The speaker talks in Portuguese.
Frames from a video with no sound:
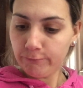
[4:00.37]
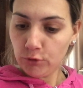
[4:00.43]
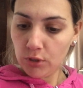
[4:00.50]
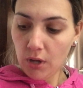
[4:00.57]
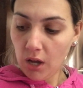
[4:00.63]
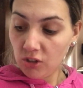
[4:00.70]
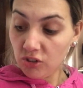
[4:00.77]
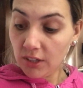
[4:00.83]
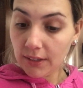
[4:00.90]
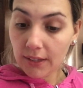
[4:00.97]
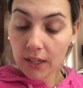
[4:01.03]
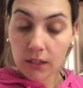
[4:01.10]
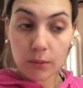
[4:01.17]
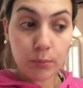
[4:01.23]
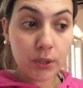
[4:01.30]
Vou dar uma
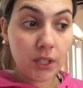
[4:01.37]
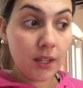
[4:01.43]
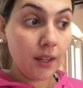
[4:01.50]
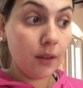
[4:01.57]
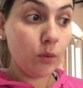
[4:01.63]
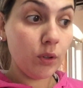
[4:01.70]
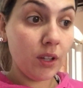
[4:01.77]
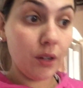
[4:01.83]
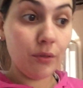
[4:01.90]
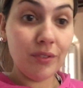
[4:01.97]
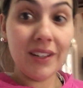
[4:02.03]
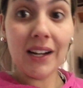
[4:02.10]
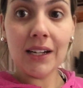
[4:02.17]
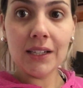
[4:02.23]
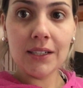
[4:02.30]
ajeitada, porque eu quero
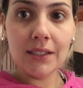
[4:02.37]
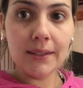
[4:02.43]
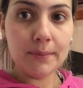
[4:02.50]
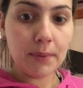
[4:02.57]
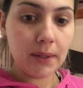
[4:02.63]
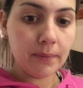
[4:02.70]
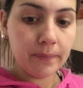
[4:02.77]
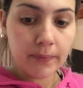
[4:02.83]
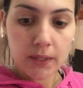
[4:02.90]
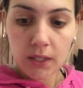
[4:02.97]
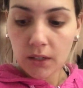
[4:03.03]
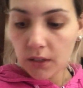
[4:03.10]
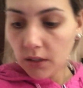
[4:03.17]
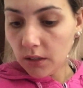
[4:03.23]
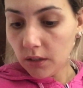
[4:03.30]
virar a cama.
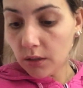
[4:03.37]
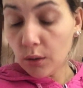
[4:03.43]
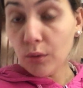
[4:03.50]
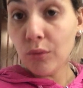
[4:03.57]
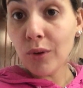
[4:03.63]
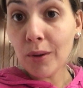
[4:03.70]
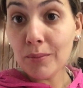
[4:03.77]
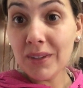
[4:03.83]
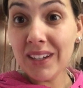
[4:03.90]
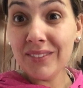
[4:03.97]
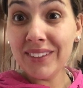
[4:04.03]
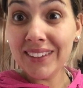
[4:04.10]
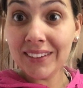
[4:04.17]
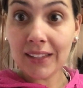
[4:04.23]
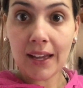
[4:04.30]
Então eu vou
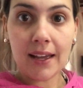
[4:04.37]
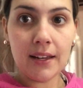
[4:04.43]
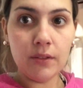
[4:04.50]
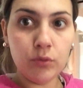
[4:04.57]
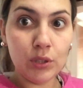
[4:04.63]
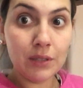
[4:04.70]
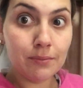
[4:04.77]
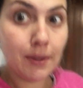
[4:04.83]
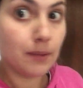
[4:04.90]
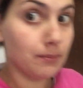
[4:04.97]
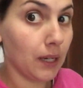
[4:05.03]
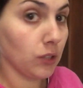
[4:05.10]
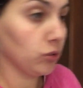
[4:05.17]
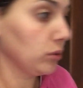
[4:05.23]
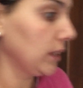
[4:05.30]
levantar ela e vou limpar
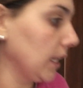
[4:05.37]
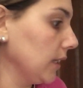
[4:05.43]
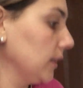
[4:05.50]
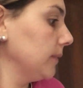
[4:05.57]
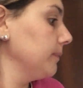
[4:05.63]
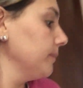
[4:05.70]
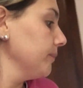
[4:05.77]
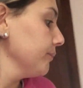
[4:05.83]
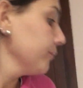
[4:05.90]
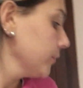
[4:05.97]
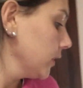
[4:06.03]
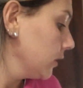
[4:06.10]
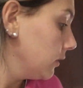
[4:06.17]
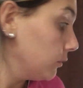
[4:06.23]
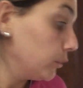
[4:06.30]
embaixo dela.
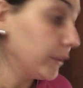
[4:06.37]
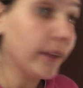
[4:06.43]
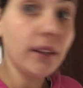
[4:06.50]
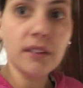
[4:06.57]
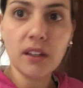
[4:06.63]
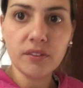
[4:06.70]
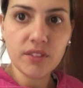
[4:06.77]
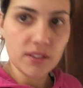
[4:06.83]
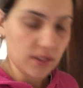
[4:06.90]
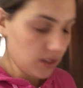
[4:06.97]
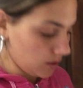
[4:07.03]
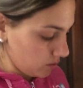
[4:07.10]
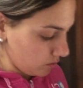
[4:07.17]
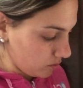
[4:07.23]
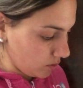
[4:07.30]
Vou tentar fazer
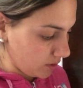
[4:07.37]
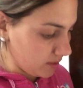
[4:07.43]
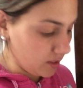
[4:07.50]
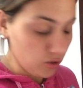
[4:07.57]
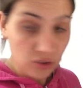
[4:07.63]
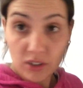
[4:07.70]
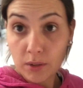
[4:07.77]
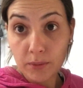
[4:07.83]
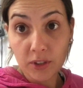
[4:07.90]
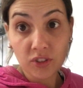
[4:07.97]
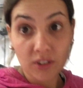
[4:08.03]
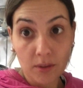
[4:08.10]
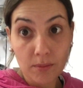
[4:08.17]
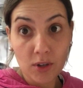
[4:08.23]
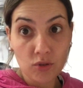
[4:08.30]
isso sozinho
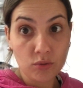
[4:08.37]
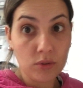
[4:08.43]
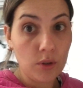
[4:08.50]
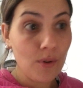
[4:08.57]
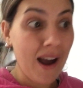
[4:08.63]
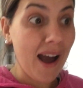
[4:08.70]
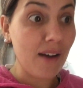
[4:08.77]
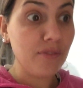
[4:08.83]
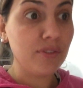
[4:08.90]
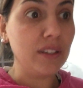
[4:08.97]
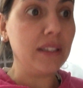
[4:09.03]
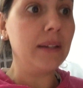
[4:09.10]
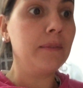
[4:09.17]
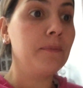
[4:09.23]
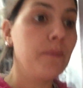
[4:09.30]
Geralmente quem me ajuda é o
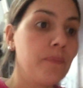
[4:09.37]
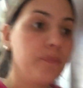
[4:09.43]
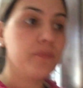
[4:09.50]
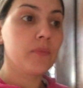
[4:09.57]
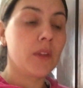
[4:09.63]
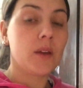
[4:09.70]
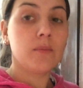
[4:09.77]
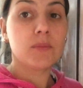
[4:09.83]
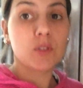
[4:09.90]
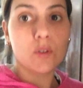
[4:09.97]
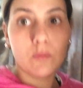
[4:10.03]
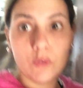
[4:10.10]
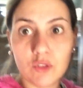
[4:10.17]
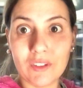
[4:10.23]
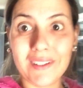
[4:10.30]
Rafa, né?
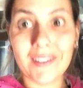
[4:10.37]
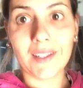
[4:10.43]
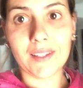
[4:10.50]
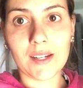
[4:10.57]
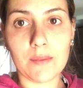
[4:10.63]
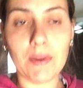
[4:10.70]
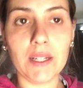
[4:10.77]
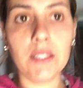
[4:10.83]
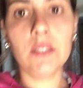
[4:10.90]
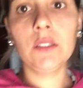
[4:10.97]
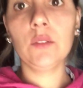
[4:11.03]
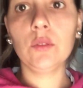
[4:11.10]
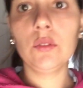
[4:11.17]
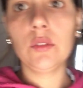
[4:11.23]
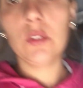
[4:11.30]
Como hoje ele tá
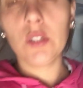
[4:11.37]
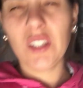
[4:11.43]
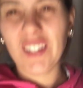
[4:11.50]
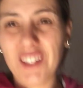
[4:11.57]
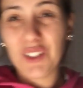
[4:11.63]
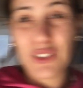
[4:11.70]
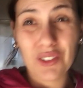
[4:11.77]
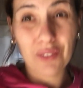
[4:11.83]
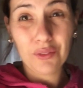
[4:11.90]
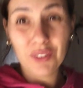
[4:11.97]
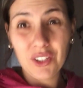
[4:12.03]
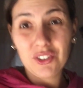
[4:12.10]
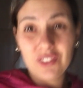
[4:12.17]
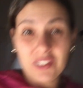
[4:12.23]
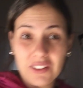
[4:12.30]
trabalhando, já vou
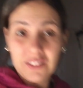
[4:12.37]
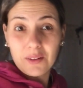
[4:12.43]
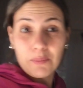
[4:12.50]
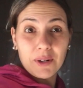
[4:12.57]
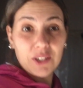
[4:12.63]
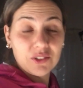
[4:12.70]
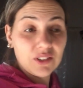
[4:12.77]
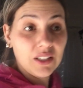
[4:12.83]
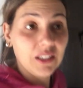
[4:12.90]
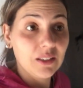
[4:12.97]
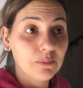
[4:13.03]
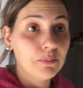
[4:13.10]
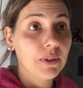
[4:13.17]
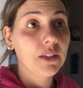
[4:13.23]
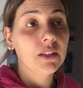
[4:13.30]
deixar essa parte
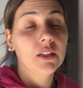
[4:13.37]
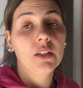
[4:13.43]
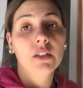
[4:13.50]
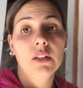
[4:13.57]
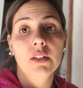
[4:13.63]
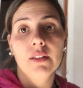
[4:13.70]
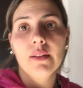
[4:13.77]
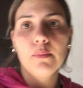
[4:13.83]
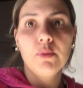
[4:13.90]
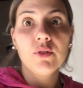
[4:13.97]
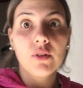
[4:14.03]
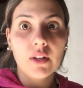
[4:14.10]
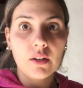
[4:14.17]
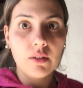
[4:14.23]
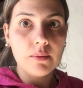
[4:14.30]
limpa. Depois
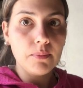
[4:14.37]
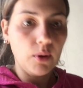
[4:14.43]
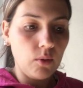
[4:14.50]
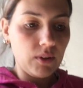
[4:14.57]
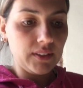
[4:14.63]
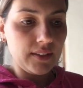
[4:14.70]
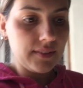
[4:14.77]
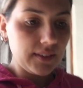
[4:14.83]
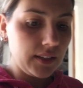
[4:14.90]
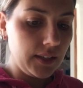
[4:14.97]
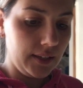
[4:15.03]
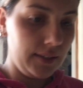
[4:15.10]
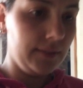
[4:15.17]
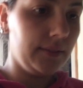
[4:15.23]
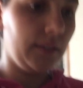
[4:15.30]
eu quero limpar o quarto das
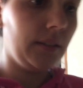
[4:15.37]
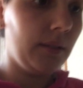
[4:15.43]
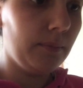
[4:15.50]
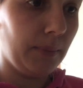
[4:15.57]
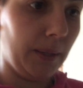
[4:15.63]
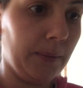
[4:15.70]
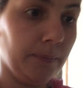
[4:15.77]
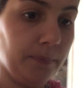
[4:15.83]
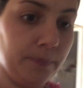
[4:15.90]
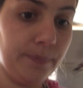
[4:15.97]
crianças também.